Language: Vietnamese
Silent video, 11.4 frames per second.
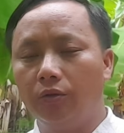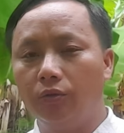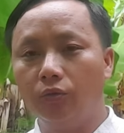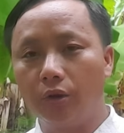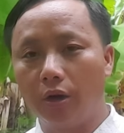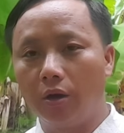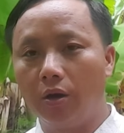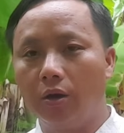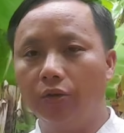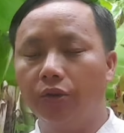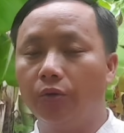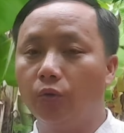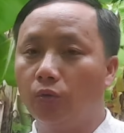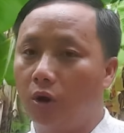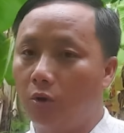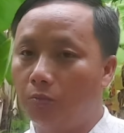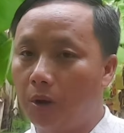nó nó giờ nó
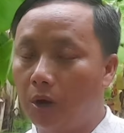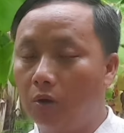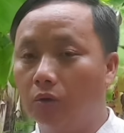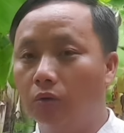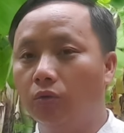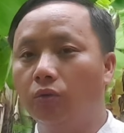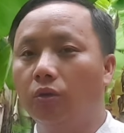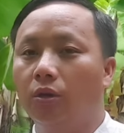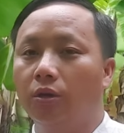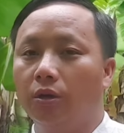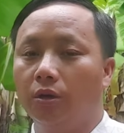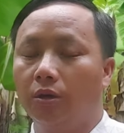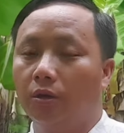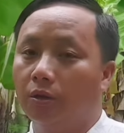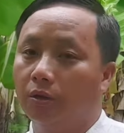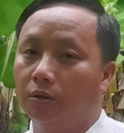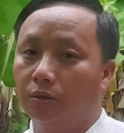cầu lâu
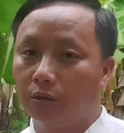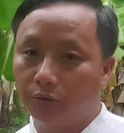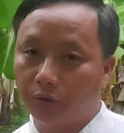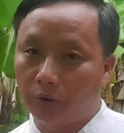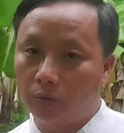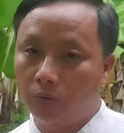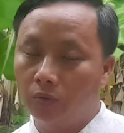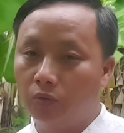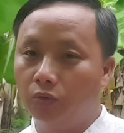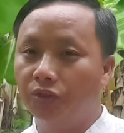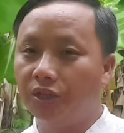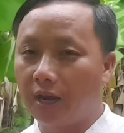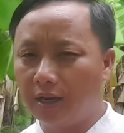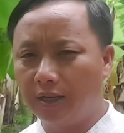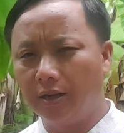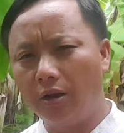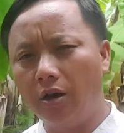nhớ đầu lúc xả
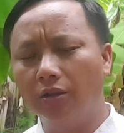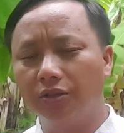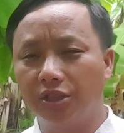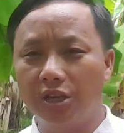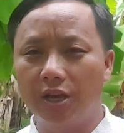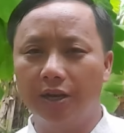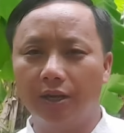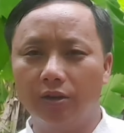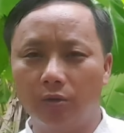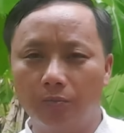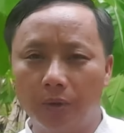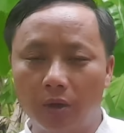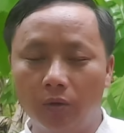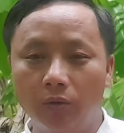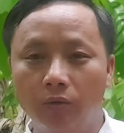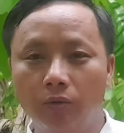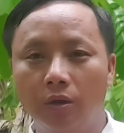lì ó chia nên cầu
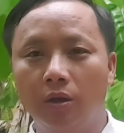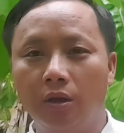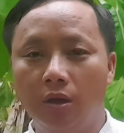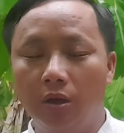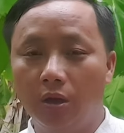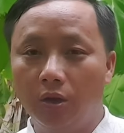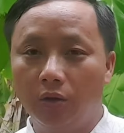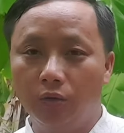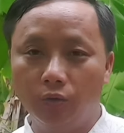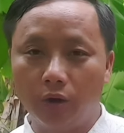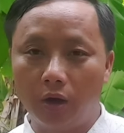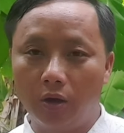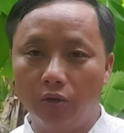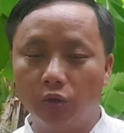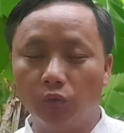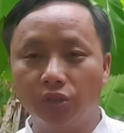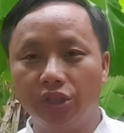lâu nó nó
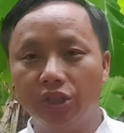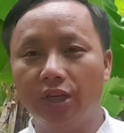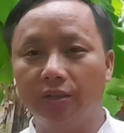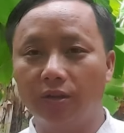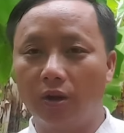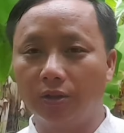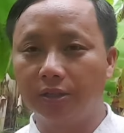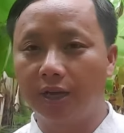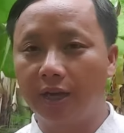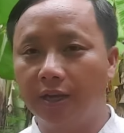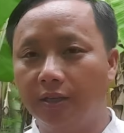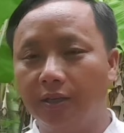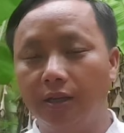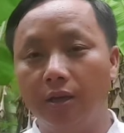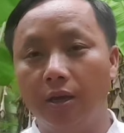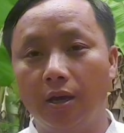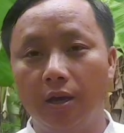rồng xia tỏ dài
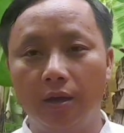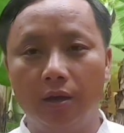thế